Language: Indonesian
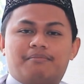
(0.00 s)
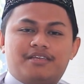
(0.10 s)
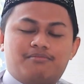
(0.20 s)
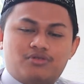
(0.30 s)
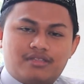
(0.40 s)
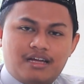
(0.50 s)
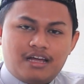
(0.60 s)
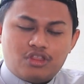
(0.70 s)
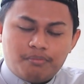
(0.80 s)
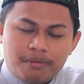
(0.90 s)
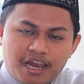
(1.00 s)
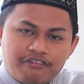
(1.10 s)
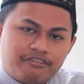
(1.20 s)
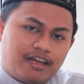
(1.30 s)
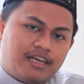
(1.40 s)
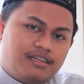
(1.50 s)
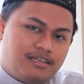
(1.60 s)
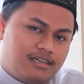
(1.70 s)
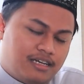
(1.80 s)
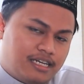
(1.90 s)
penyebutan atau
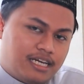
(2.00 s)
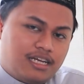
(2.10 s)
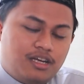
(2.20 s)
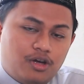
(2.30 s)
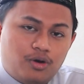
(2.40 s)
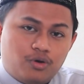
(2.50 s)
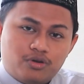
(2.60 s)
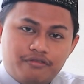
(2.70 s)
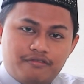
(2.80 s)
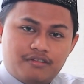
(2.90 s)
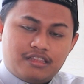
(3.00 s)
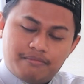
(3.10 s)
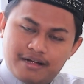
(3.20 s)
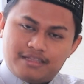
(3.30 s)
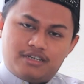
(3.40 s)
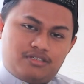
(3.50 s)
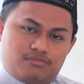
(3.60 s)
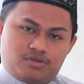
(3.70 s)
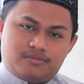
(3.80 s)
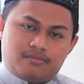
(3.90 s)
pelafalan dari huruf tebal
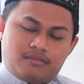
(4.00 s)
tersebut.